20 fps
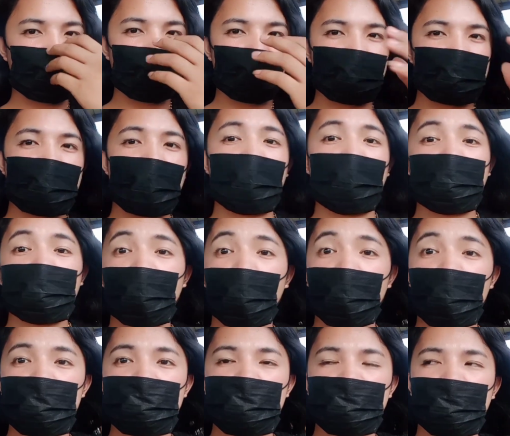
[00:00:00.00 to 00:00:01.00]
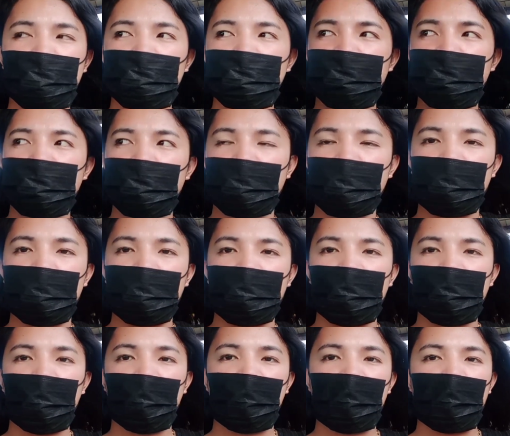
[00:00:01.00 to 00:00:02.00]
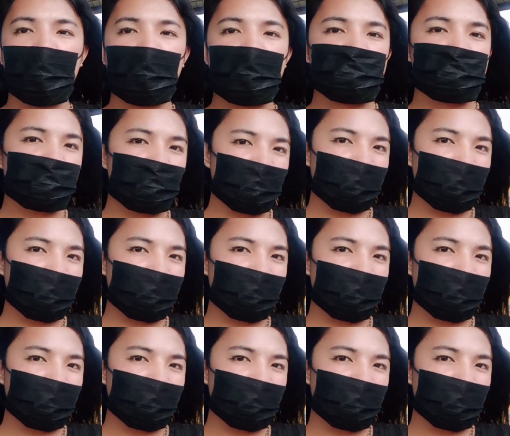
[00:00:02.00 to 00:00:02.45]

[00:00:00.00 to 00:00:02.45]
guys. Nandito na ako ngayon sa terminal. So